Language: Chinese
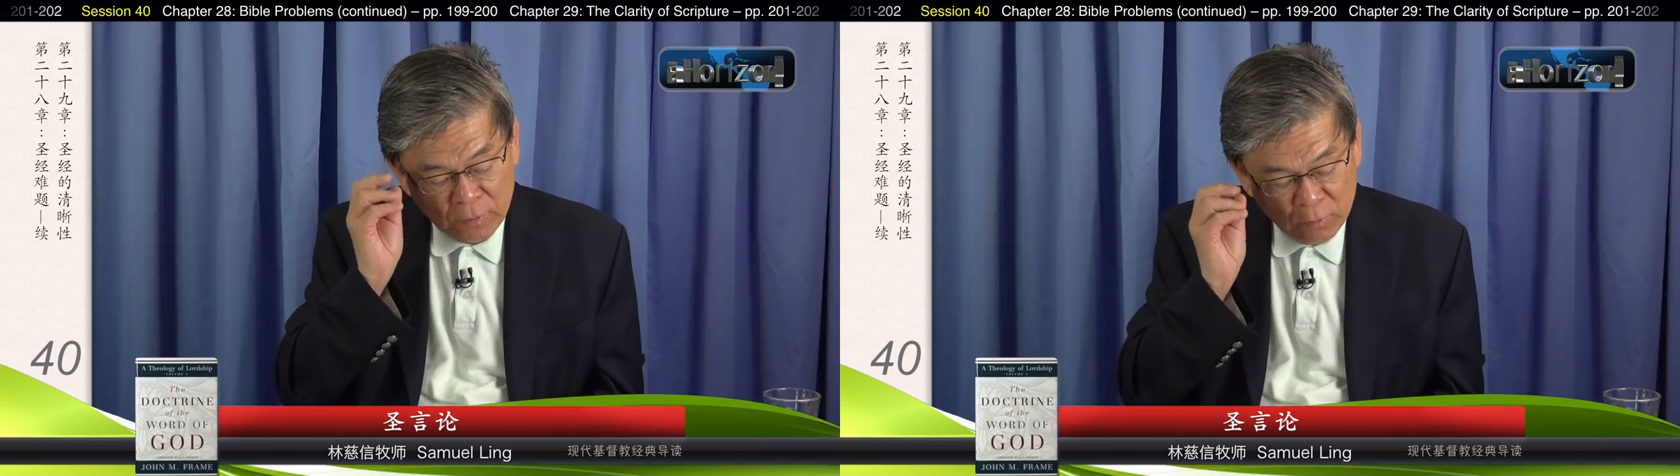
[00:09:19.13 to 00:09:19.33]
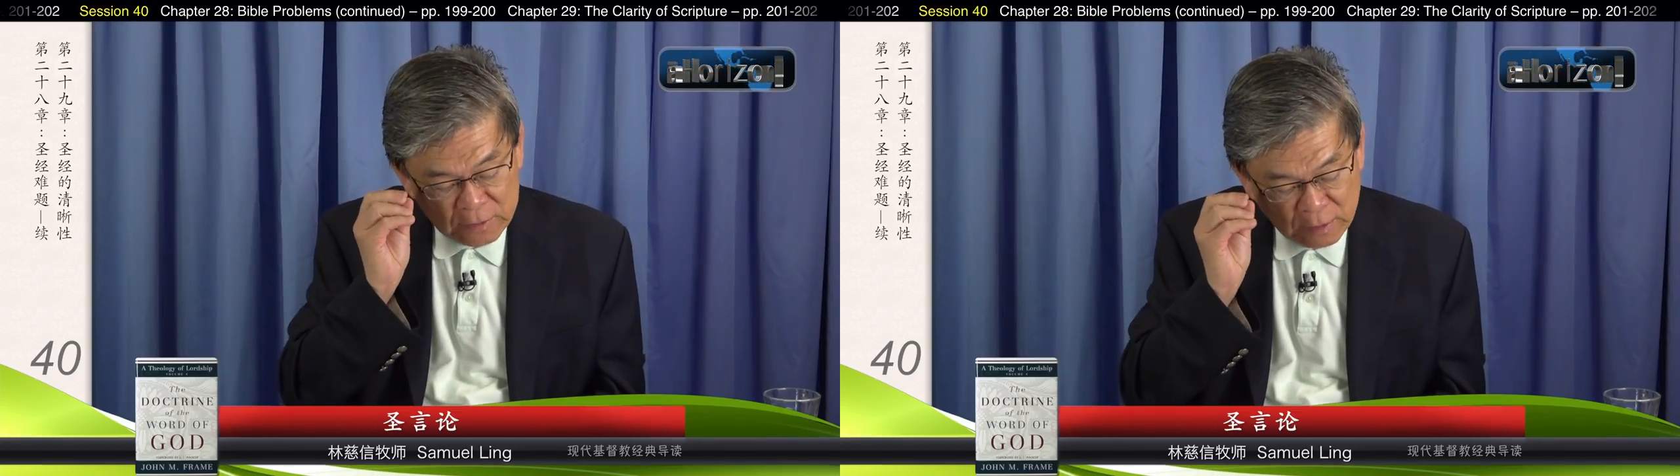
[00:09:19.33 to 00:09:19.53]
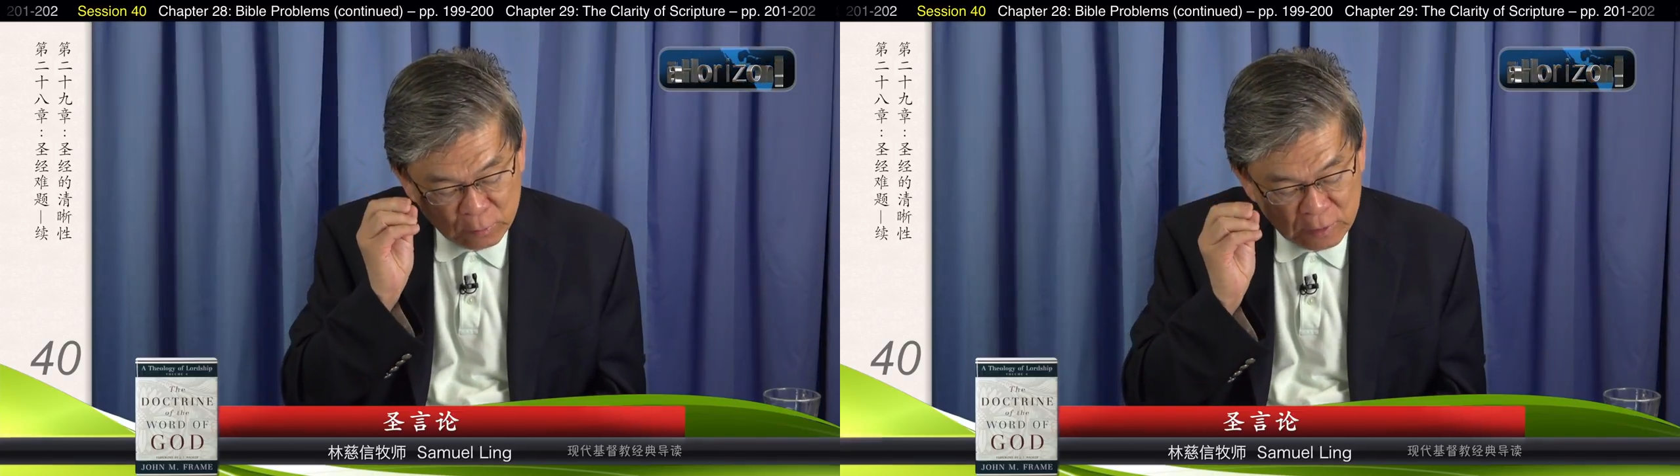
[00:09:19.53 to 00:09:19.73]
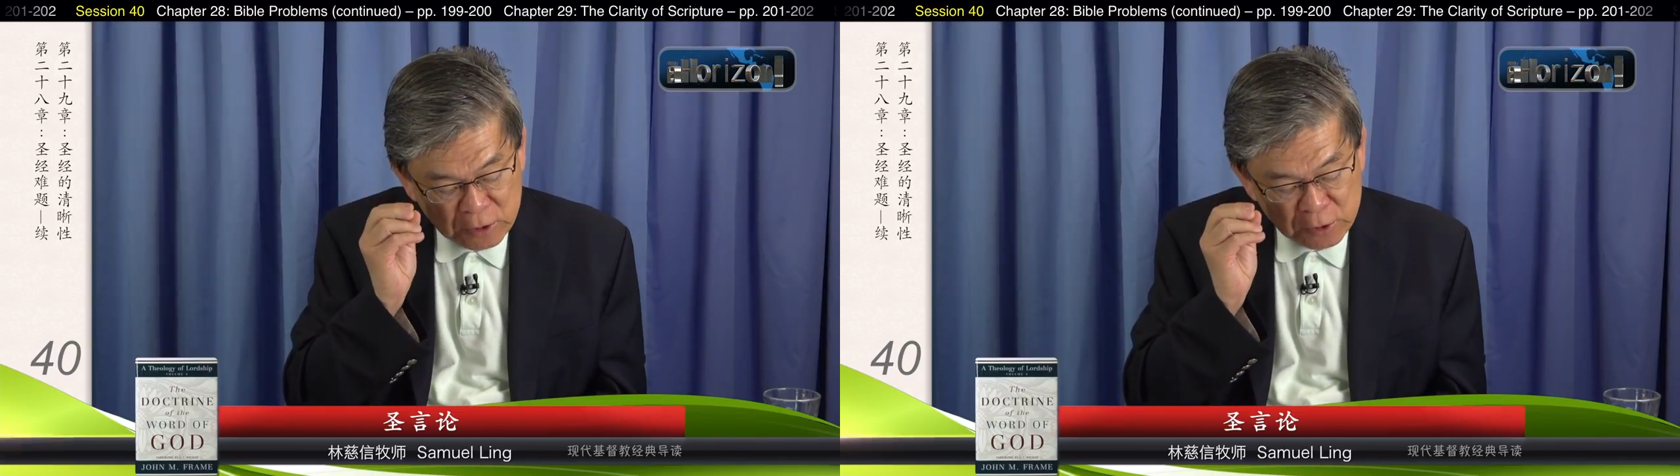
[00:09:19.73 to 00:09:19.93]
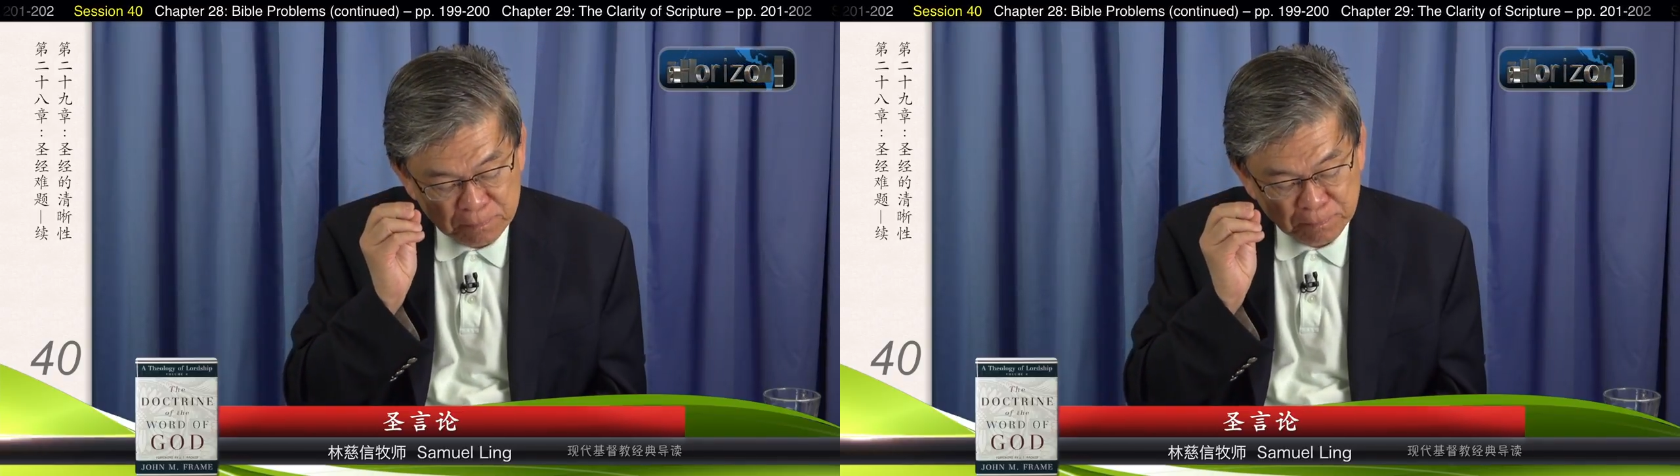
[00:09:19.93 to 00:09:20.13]
我再读一
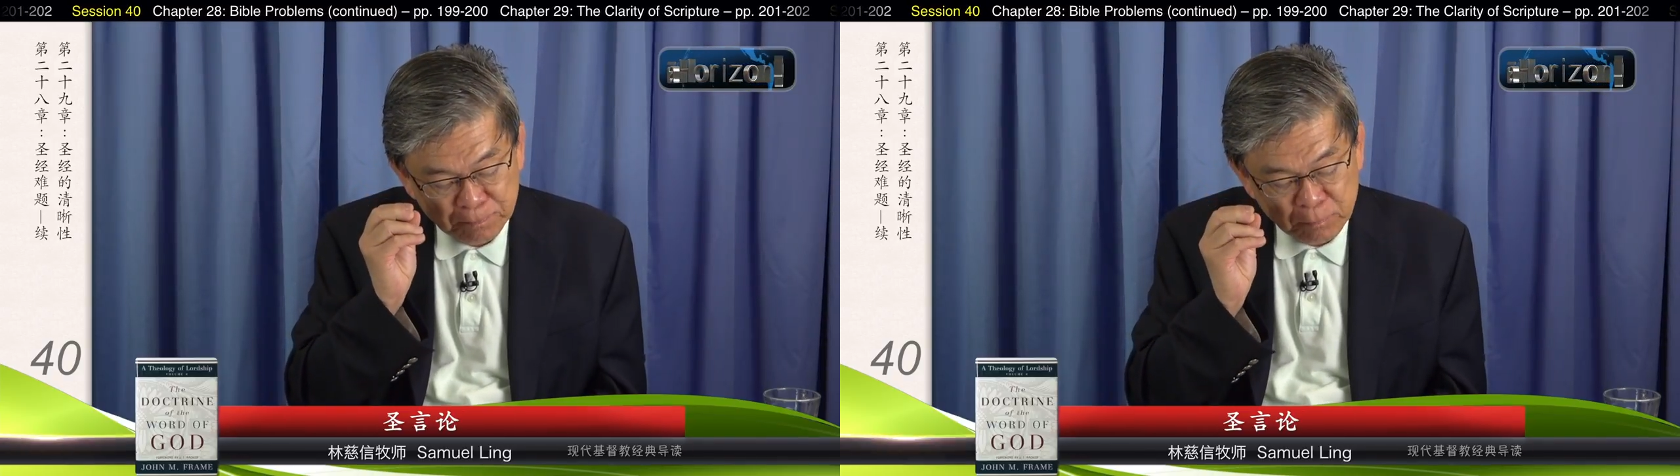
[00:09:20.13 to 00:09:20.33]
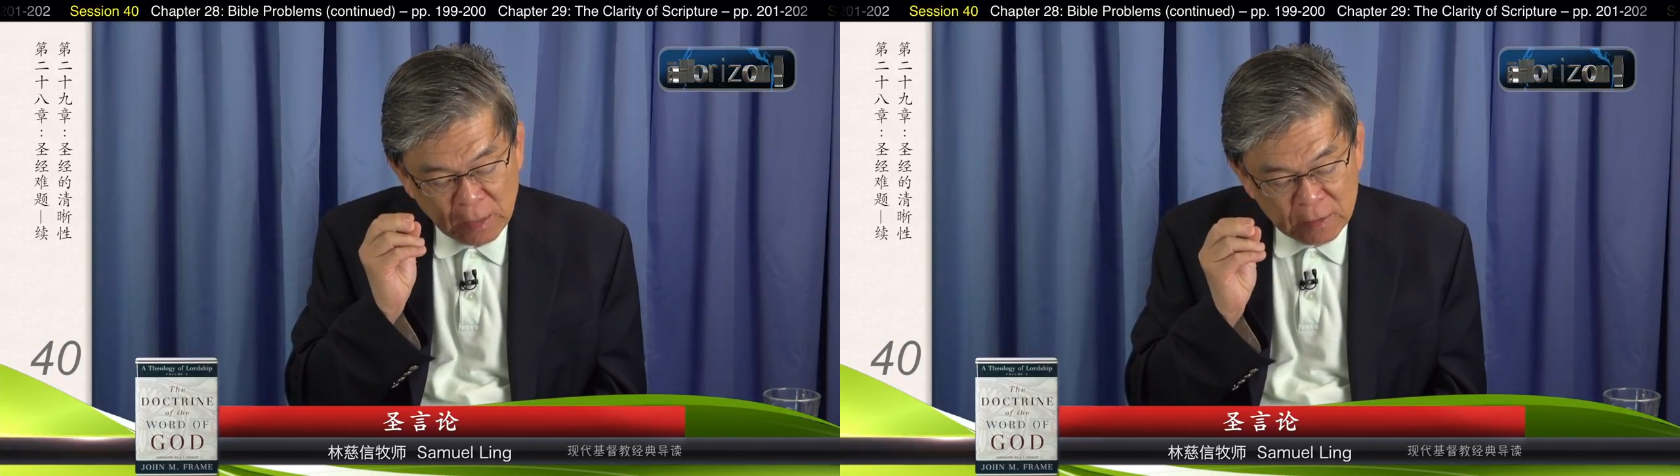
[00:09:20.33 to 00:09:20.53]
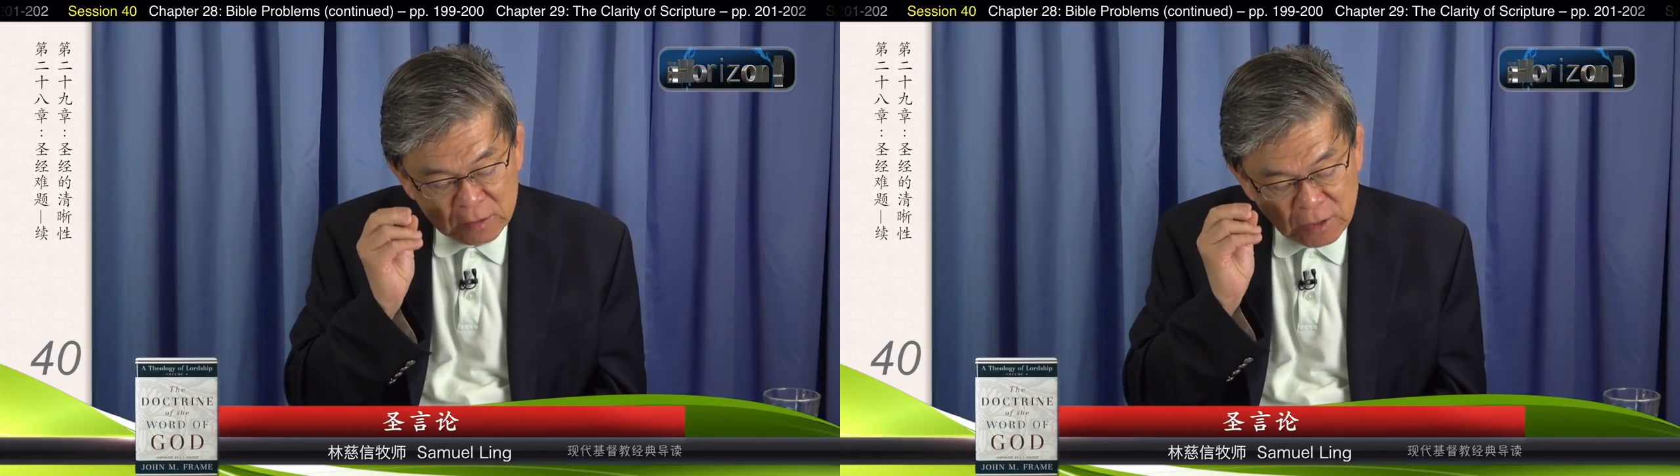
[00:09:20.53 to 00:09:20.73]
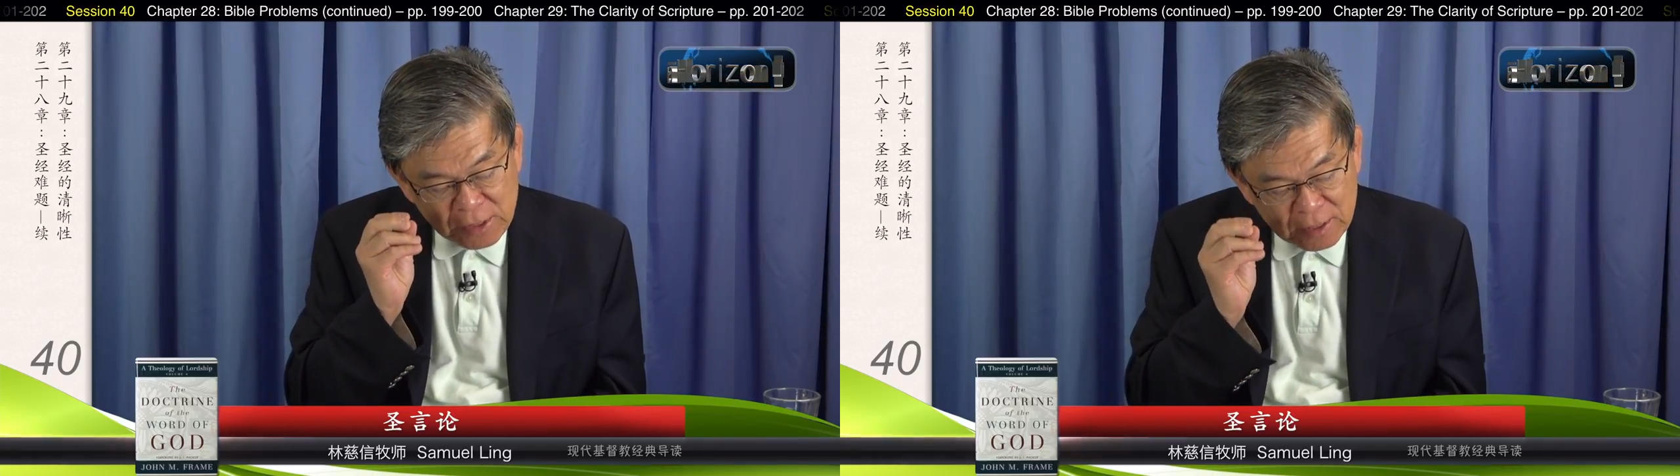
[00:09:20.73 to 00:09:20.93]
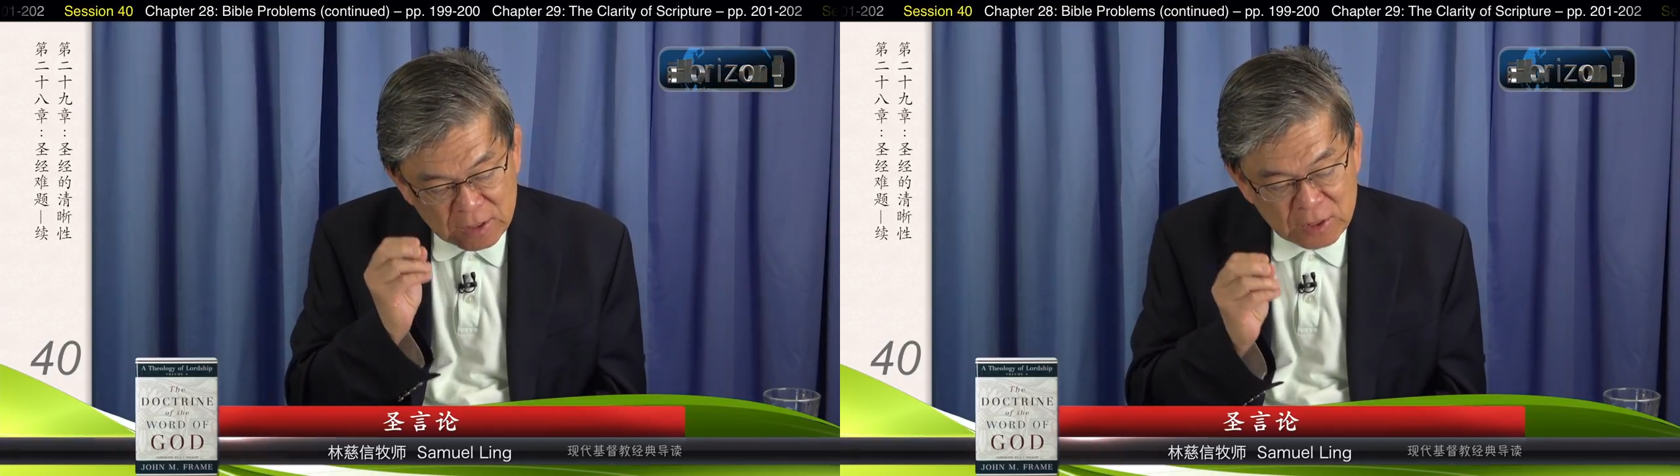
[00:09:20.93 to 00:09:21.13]
次。这
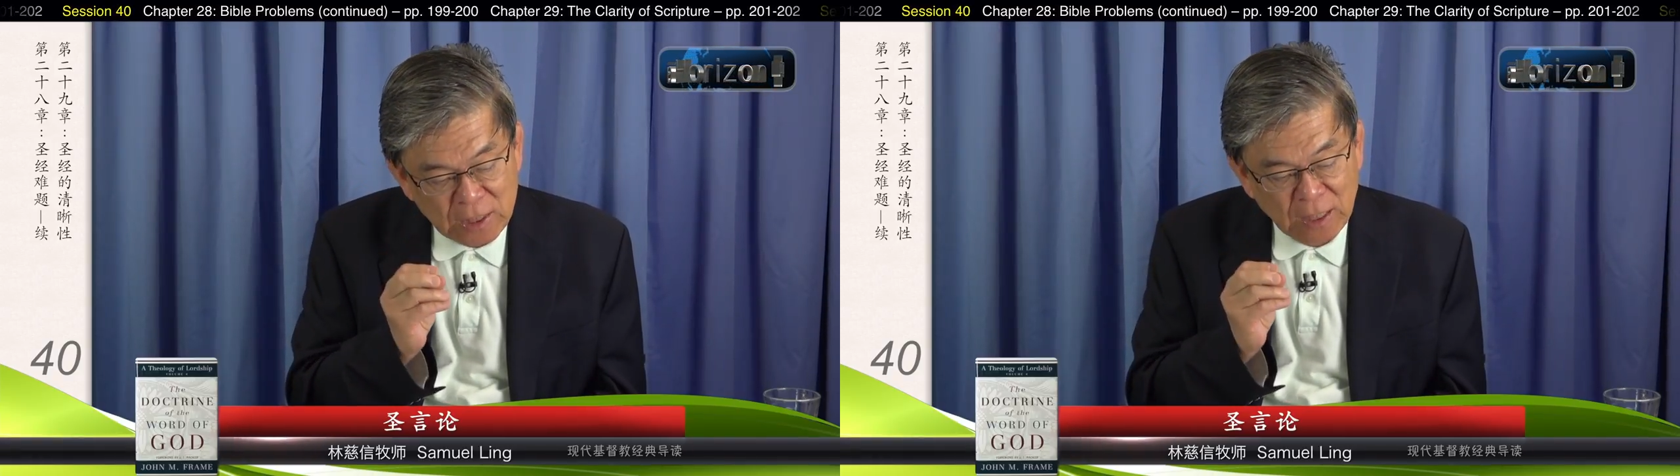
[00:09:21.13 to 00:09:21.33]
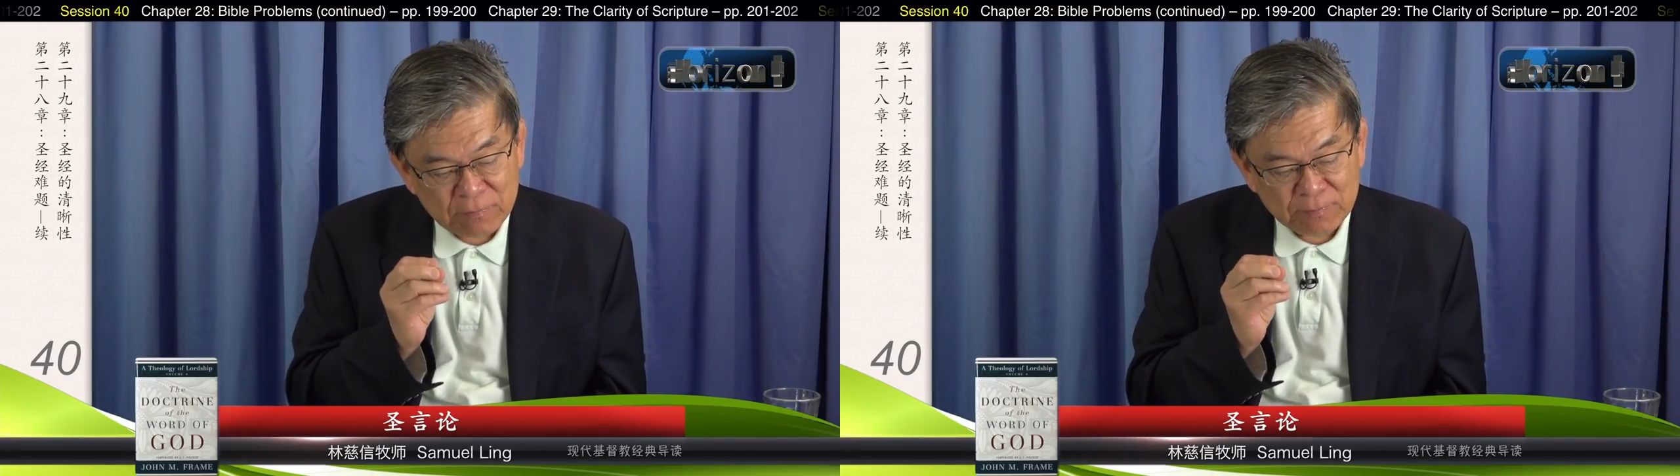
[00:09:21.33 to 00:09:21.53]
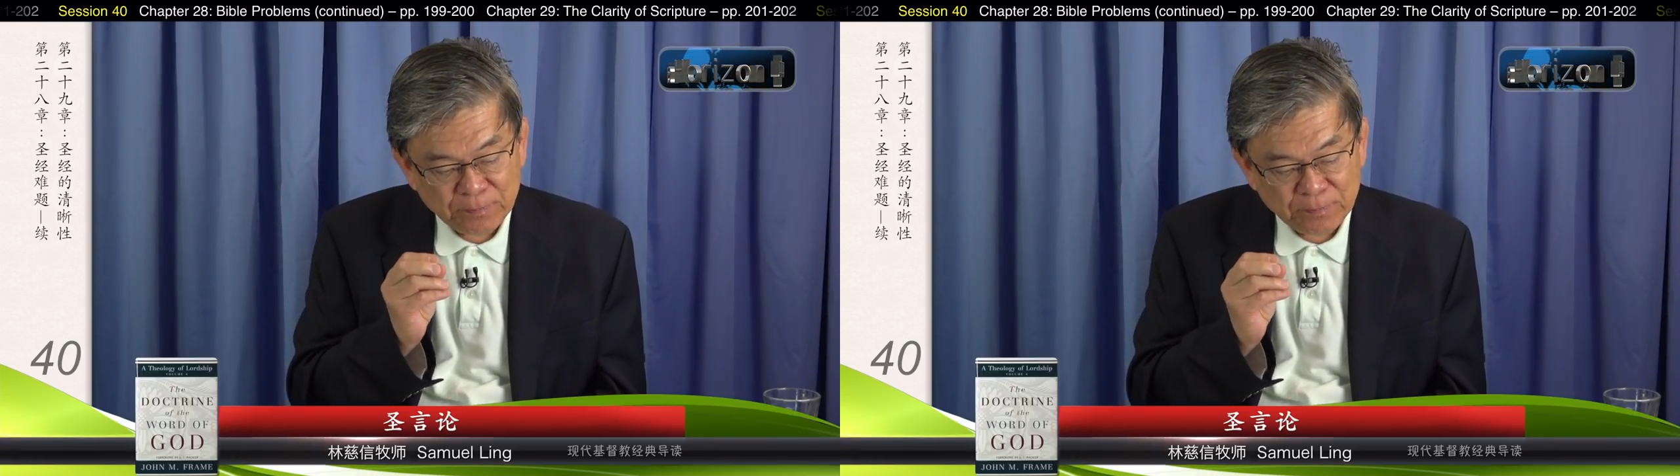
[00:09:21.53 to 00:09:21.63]
些的资料